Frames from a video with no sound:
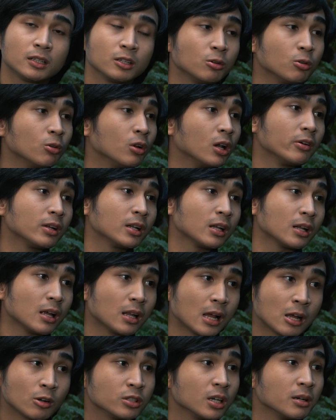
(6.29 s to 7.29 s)
kan yang gue lawan
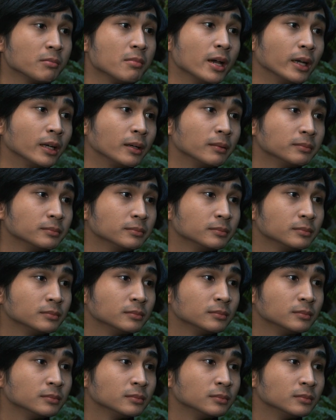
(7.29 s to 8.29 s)
arus yang baik.
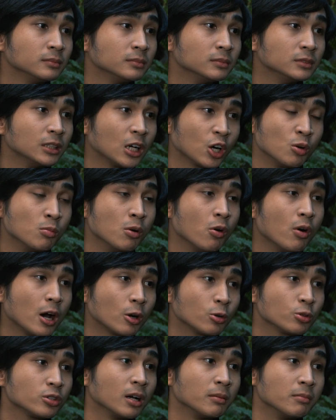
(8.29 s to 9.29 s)
Yang gue
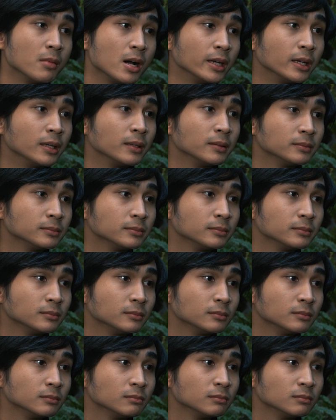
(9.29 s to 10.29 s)
bawa arus yang baik.
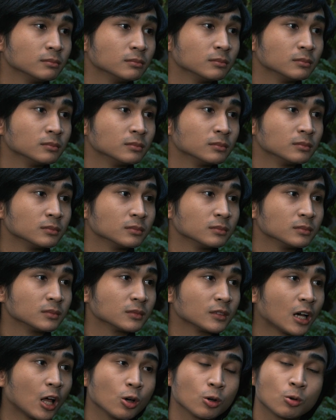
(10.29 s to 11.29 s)

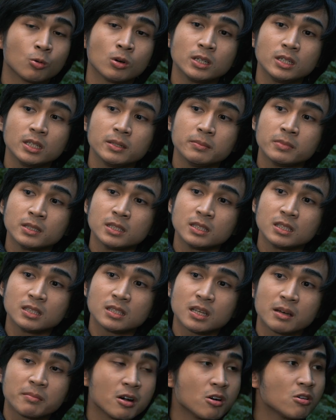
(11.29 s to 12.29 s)
Okay. Kalau gue dibenci
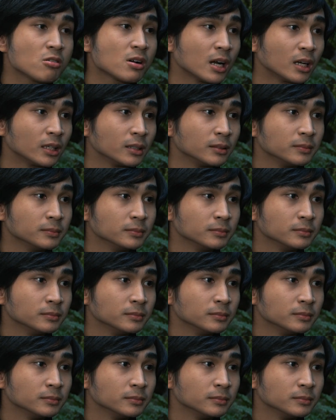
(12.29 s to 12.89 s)
sama orang,